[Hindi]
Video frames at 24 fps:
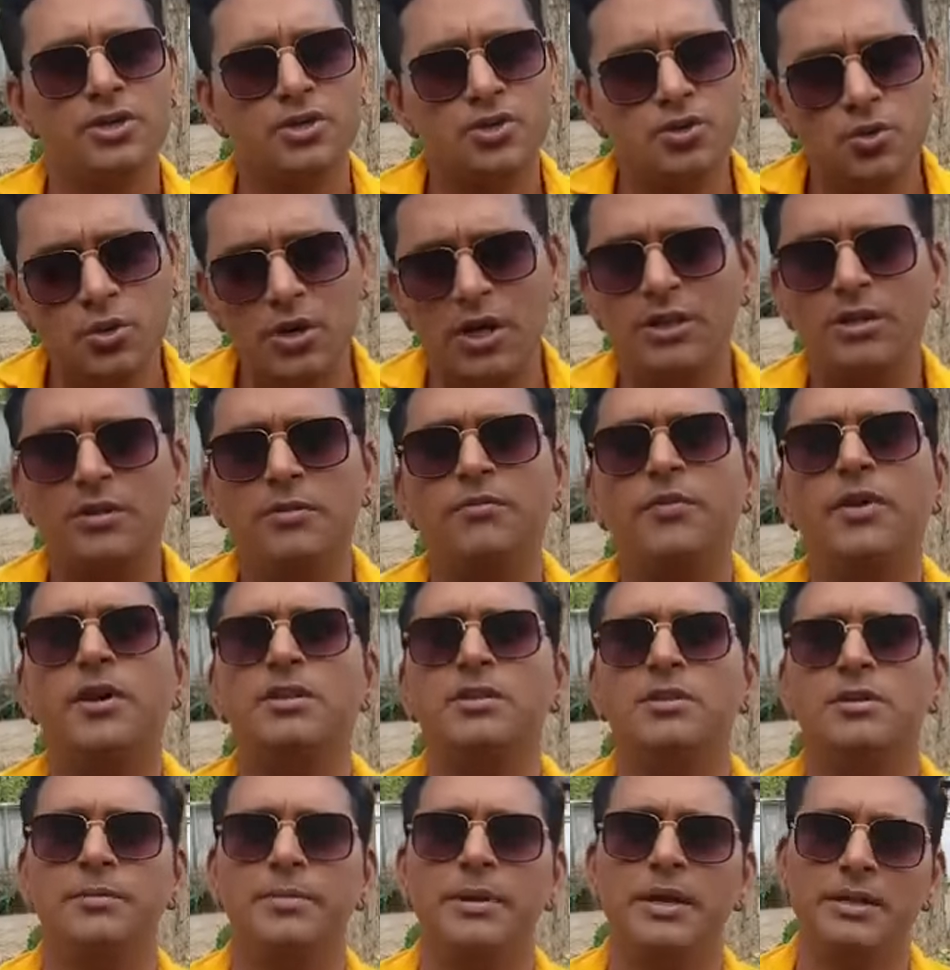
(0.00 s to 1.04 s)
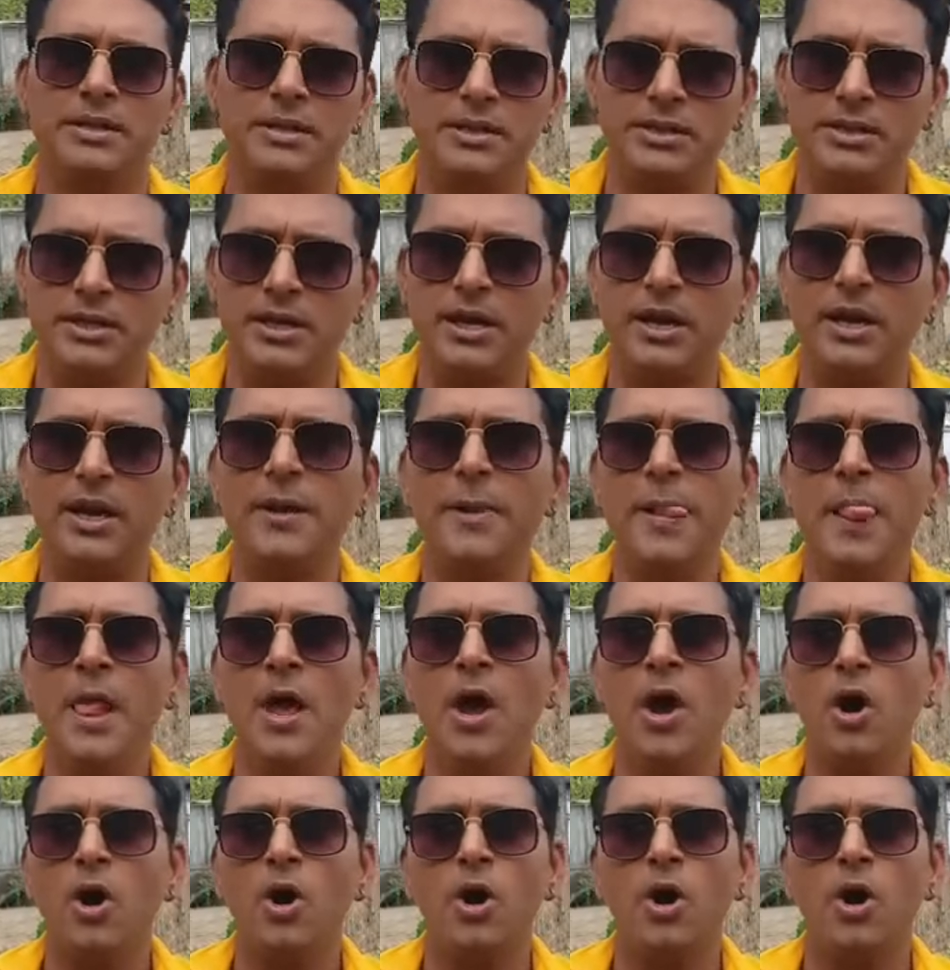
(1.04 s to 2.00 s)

एक सुखद वक्त व्यतीत करें